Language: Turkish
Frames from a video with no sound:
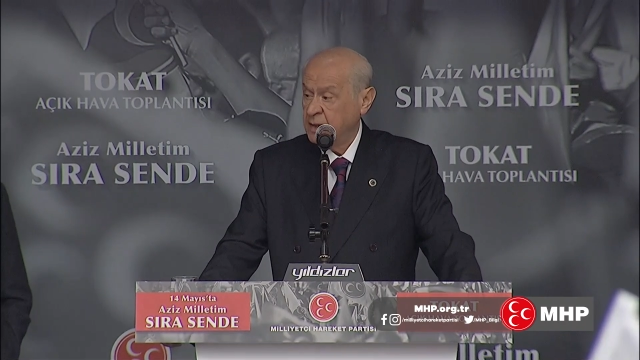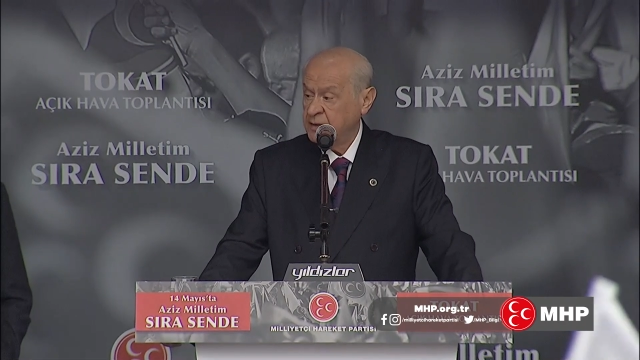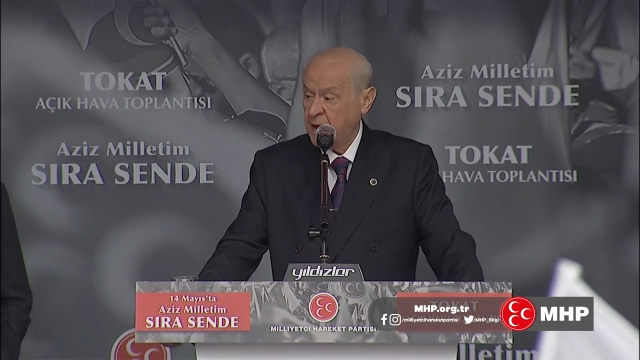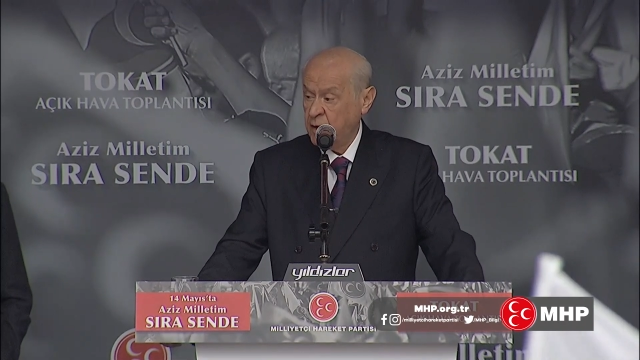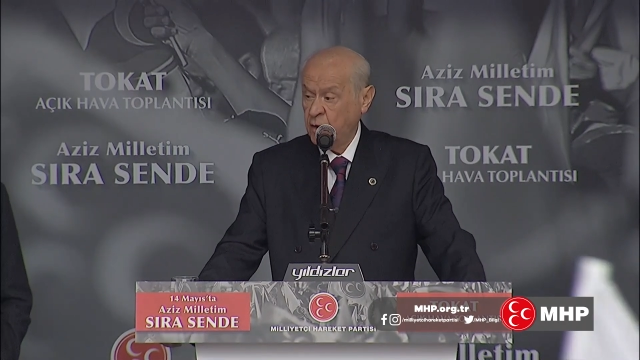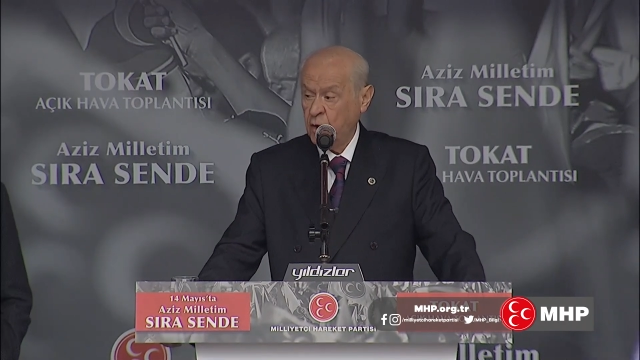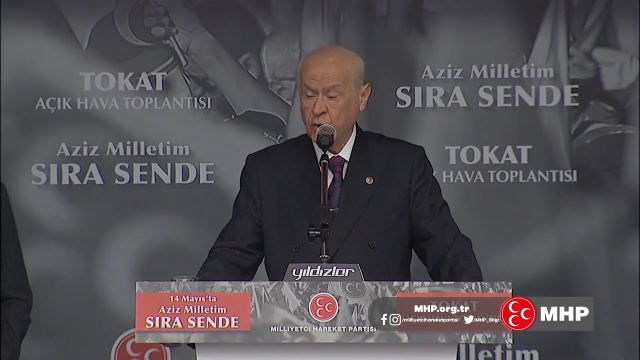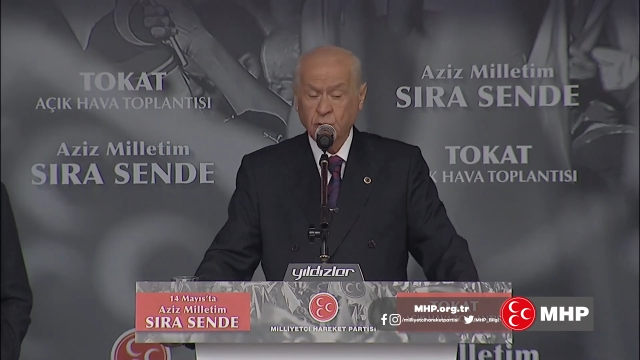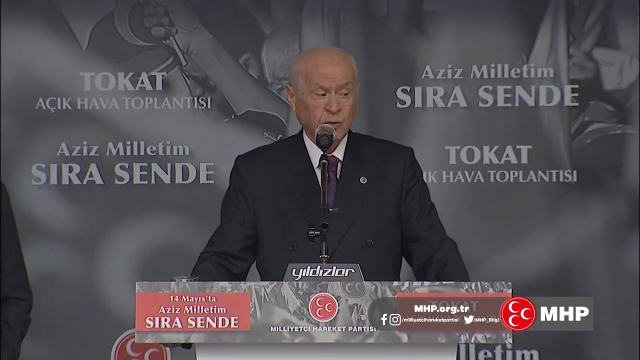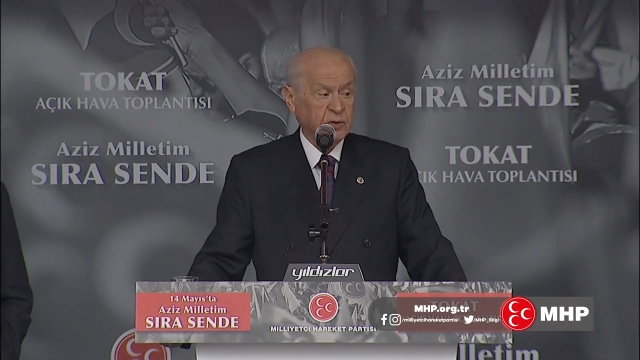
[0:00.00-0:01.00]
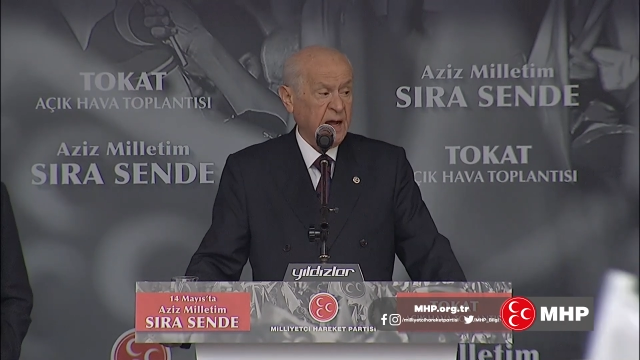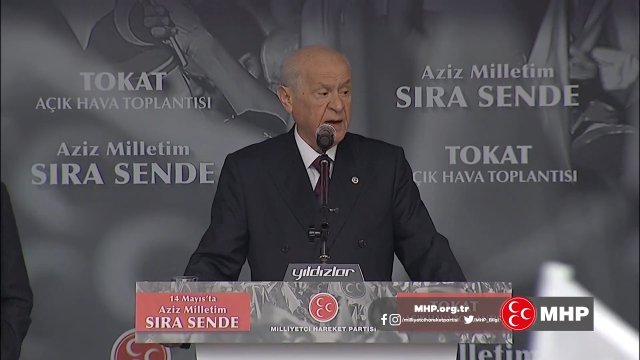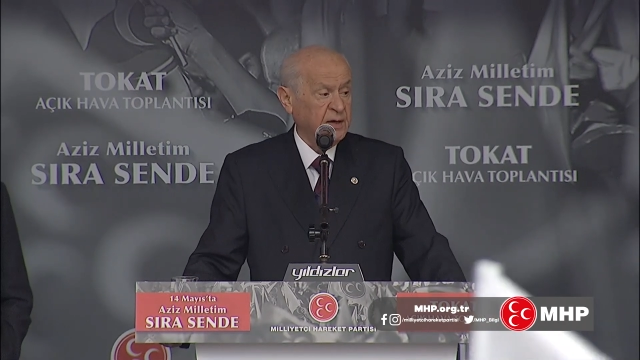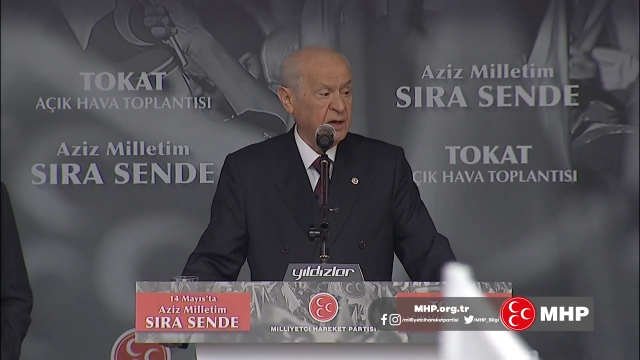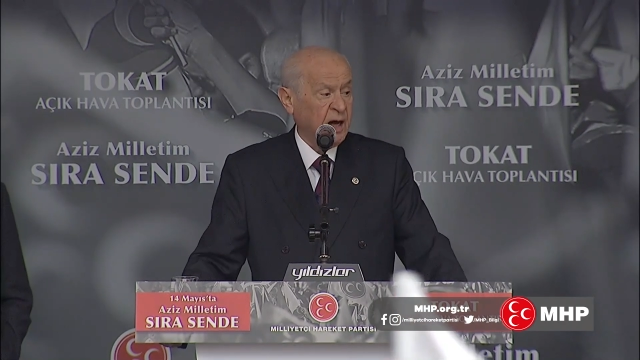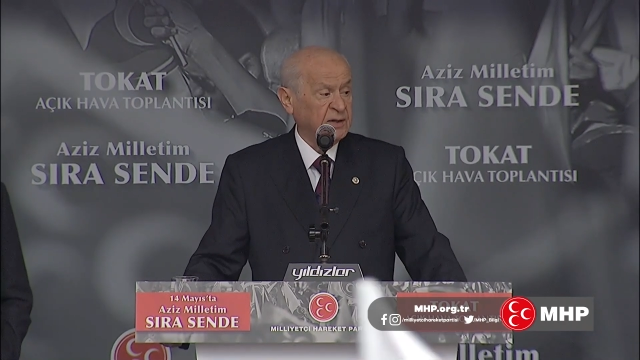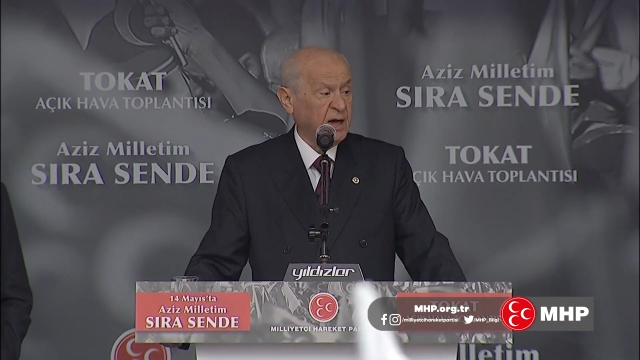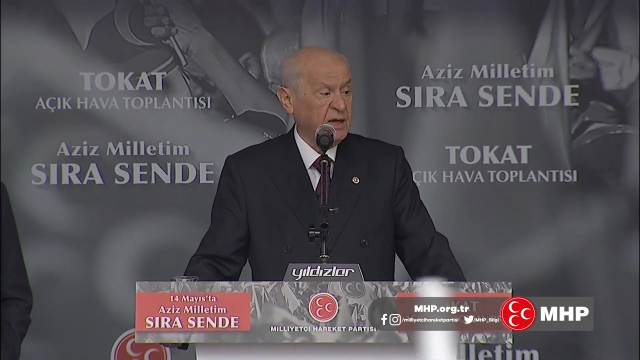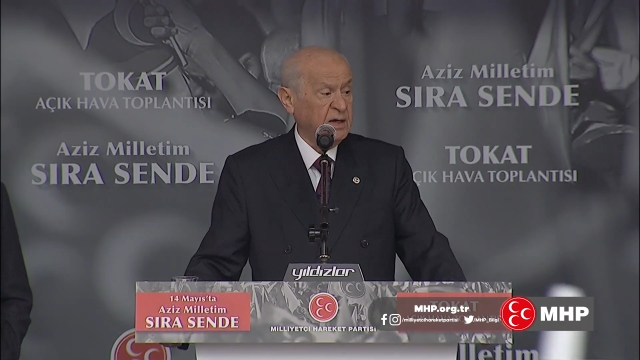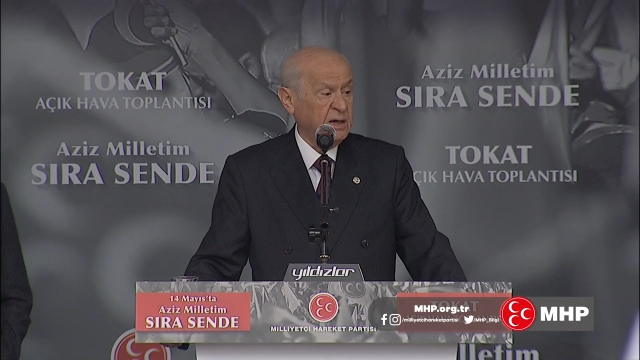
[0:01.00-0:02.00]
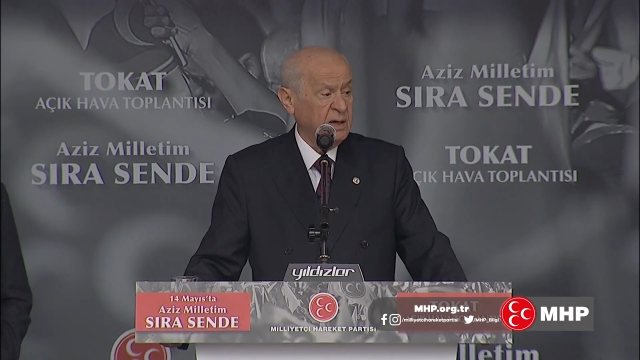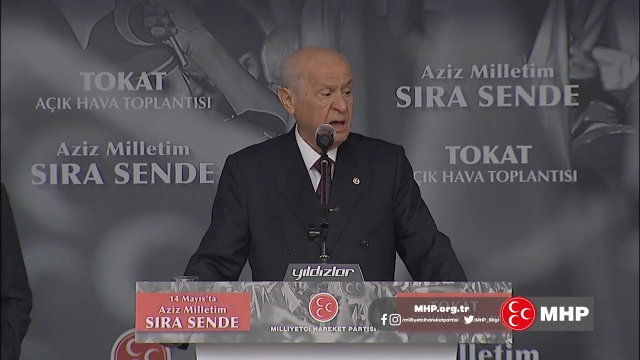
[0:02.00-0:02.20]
terör örgütlerinin adayı